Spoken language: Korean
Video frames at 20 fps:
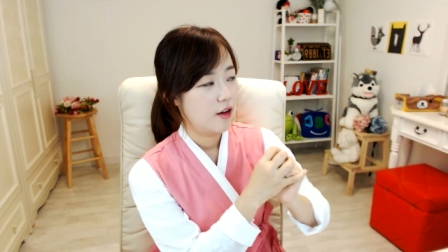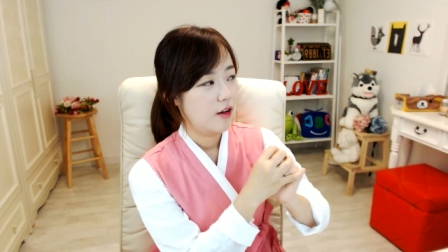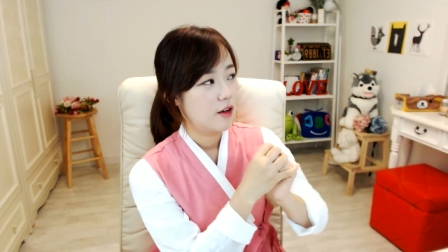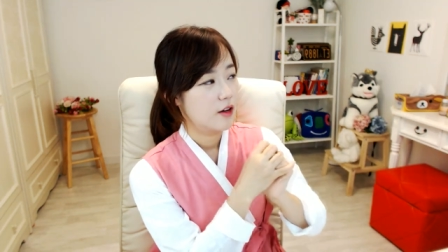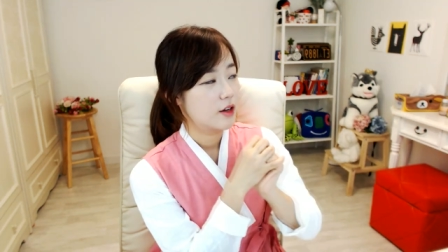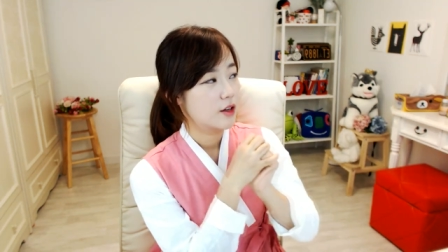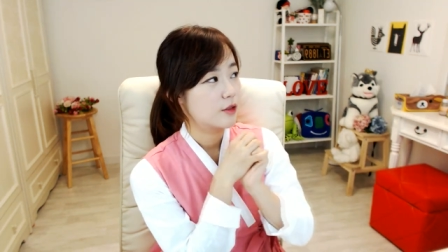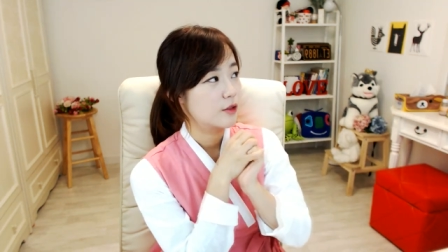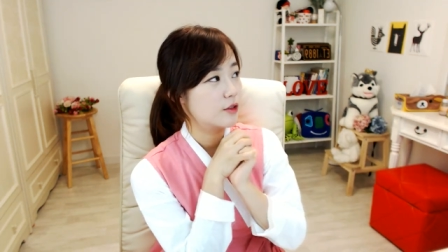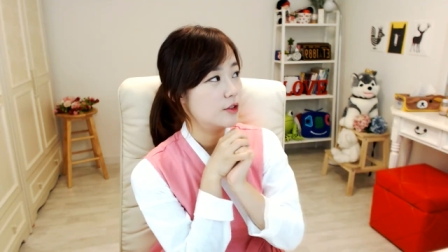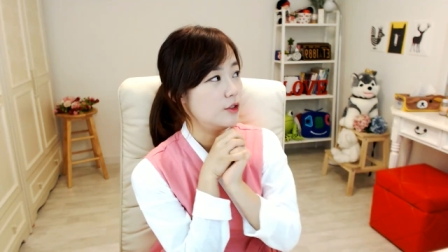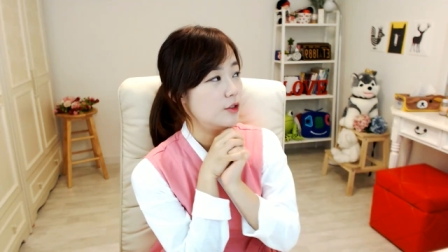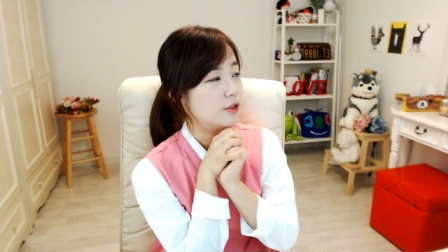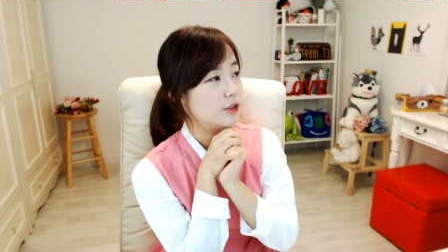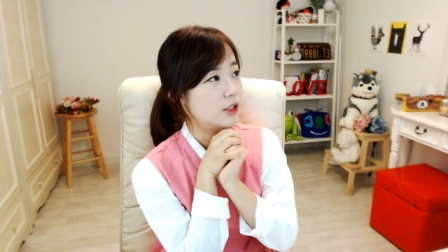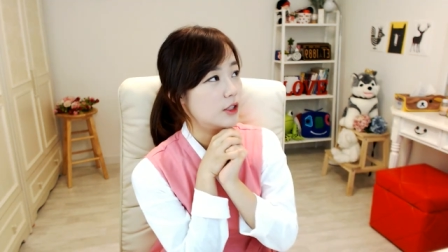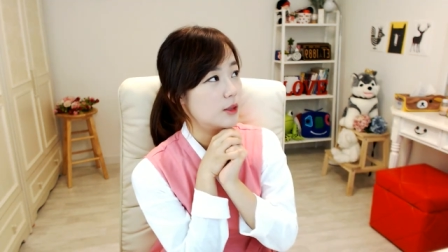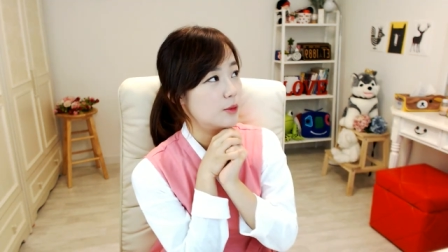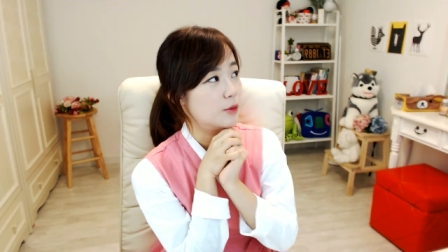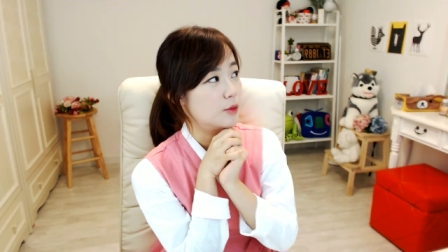그래서
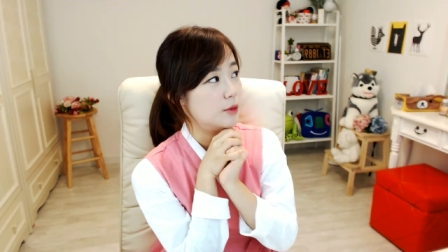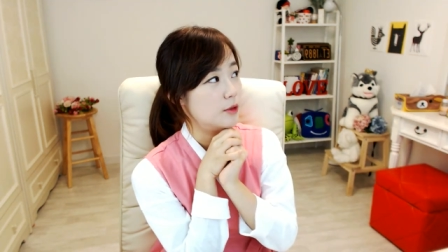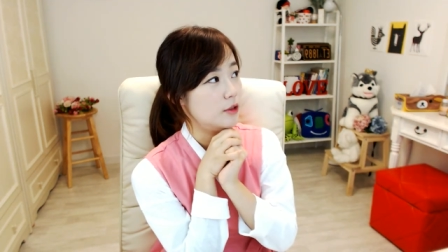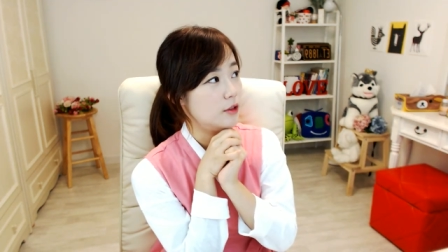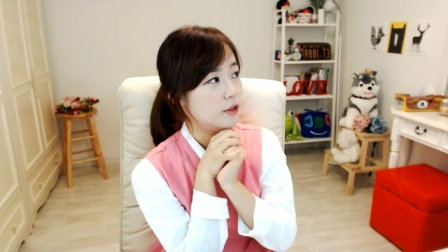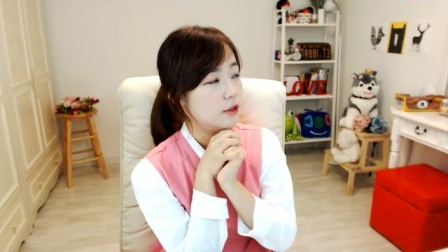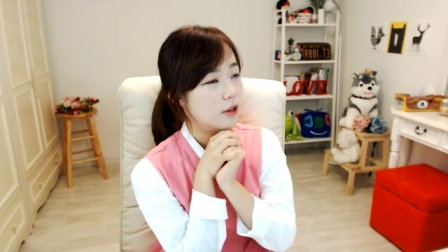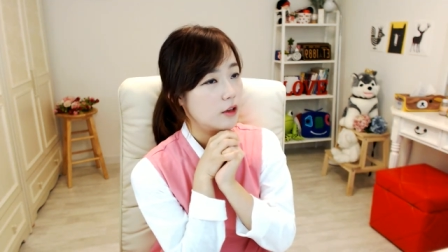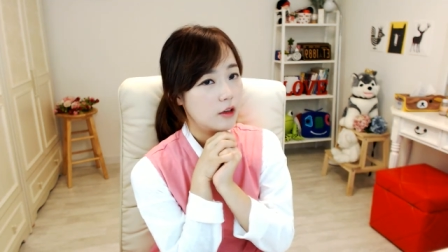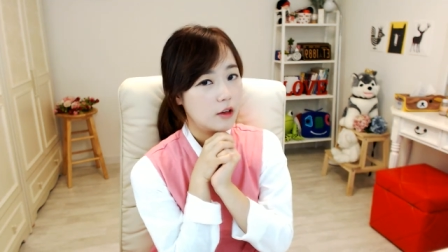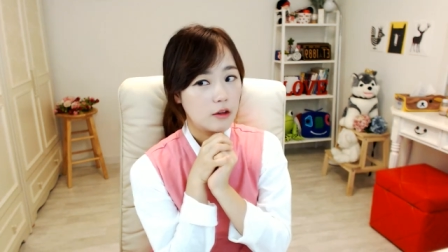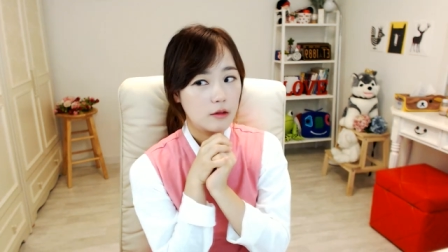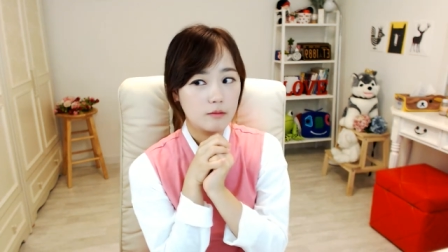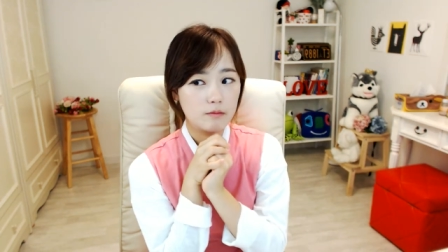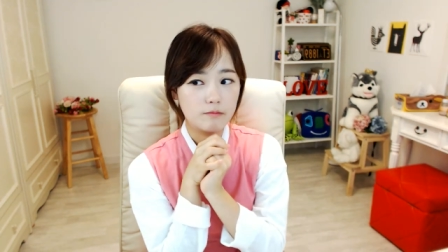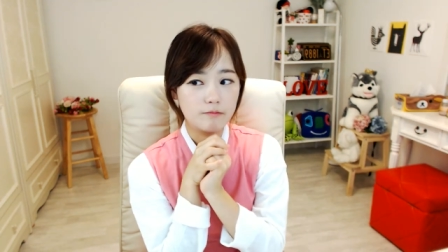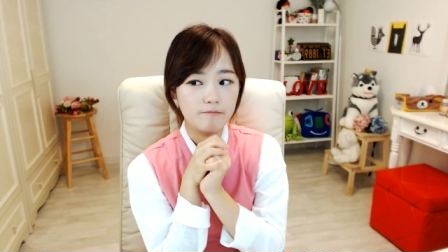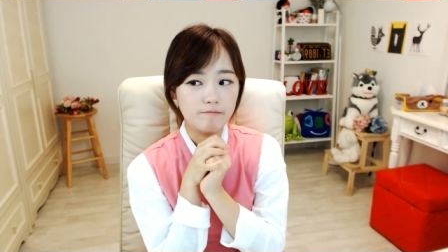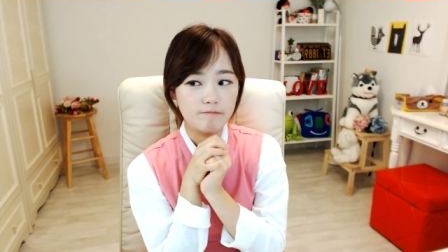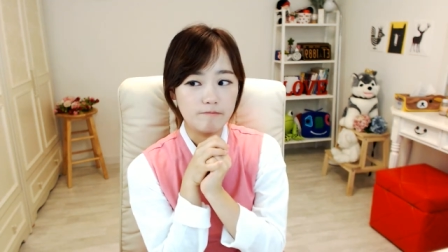근현대사 부분
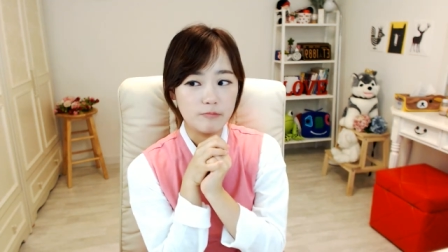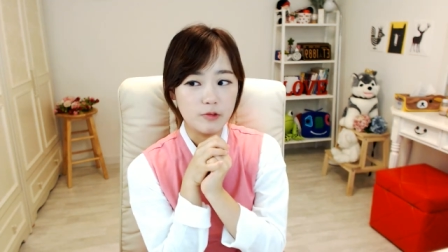음,